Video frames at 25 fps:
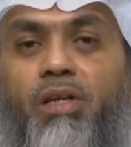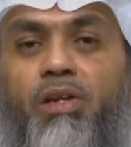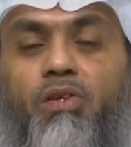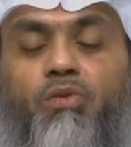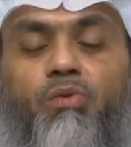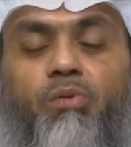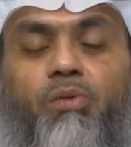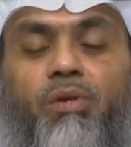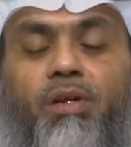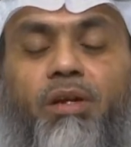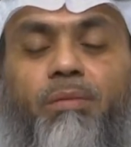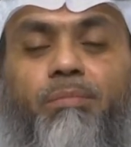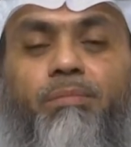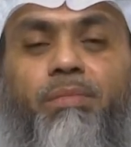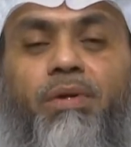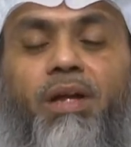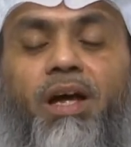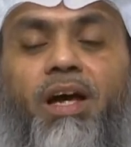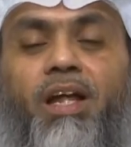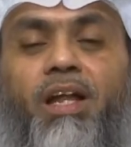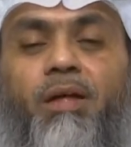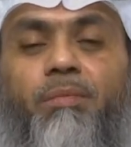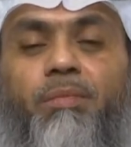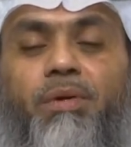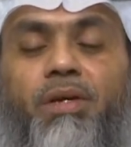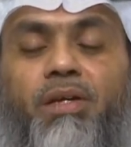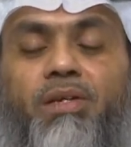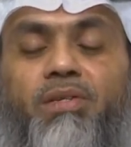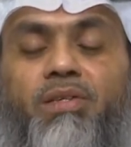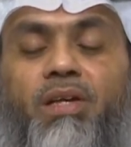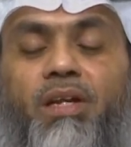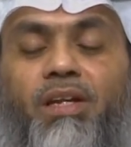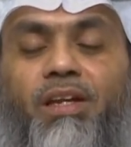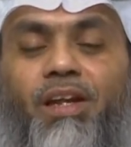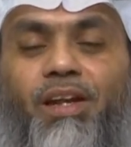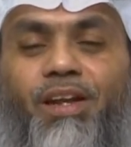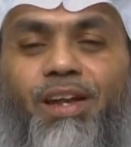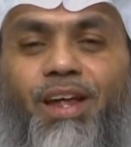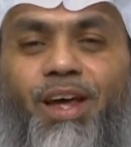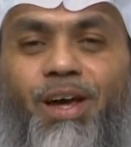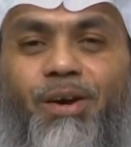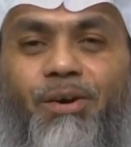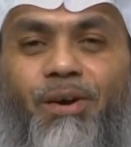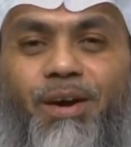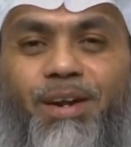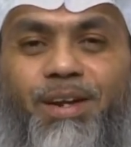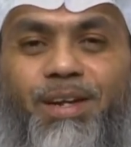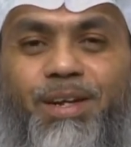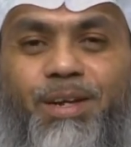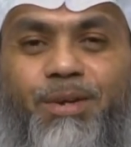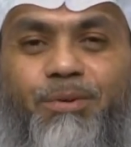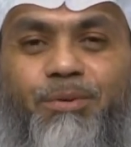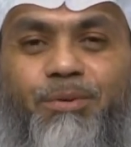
رسول رب العالمين صلى الله عليه